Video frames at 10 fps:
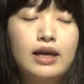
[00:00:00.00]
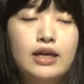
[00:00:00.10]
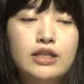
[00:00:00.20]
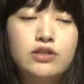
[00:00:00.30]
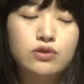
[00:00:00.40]

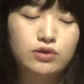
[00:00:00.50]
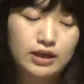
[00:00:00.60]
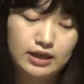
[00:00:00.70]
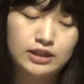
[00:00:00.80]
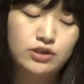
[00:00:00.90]
えー、20
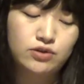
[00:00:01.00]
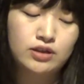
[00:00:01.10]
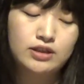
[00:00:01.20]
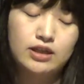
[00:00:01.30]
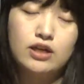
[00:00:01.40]
映画「
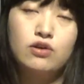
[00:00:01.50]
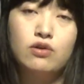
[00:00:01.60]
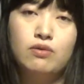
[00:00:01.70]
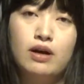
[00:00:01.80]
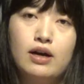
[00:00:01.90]
22世紀
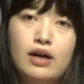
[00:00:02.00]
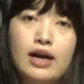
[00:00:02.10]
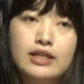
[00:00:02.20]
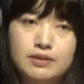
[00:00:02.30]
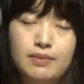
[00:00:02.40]
グーは
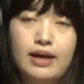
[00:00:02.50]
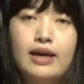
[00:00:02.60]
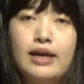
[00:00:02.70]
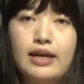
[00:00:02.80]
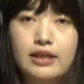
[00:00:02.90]
じめ、
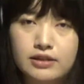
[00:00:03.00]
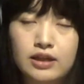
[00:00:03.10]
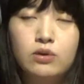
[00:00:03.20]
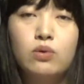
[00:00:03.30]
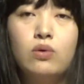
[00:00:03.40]
えー、たく
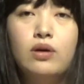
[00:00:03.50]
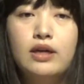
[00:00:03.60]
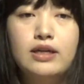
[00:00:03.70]
さんの、